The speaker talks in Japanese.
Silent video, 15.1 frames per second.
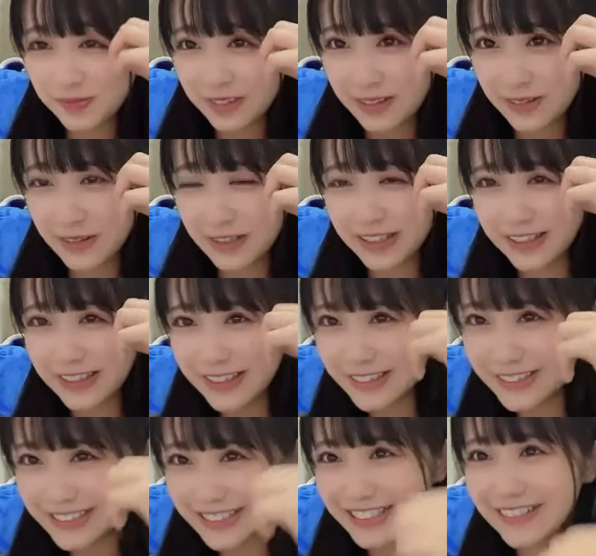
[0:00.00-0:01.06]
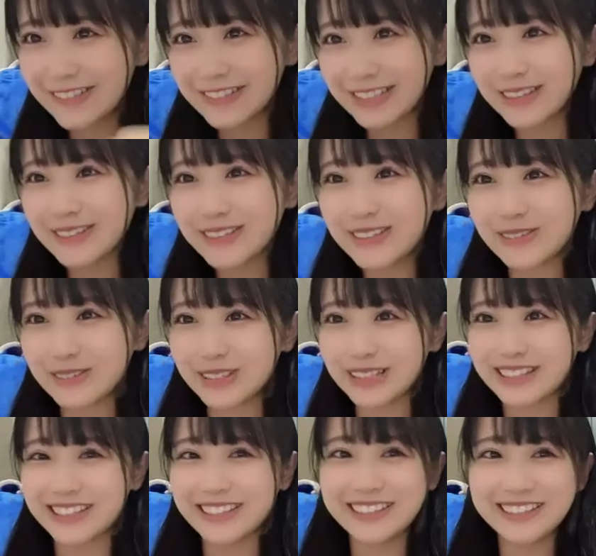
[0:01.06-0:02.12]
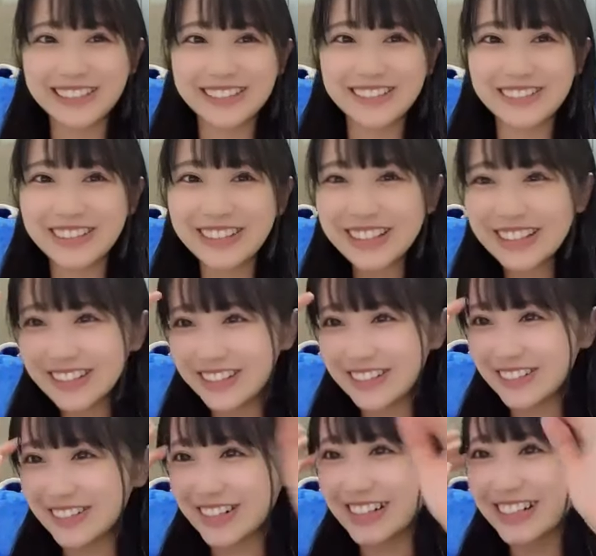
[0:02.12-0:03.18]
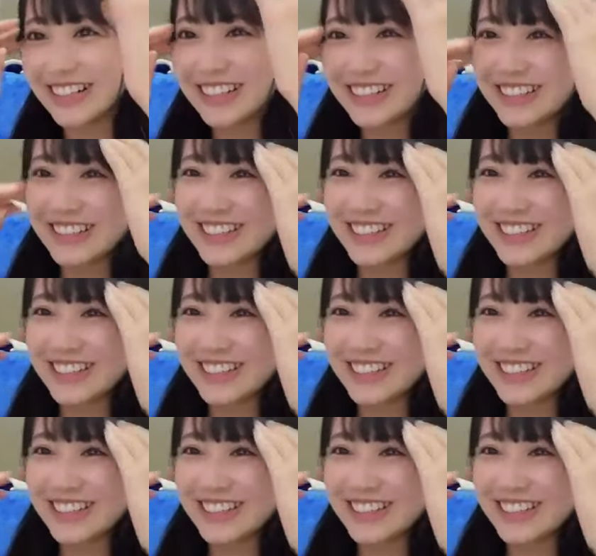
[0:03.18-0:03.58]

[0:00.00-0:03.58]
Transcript: 昨日幸せの4個だったんですけど今日は昨日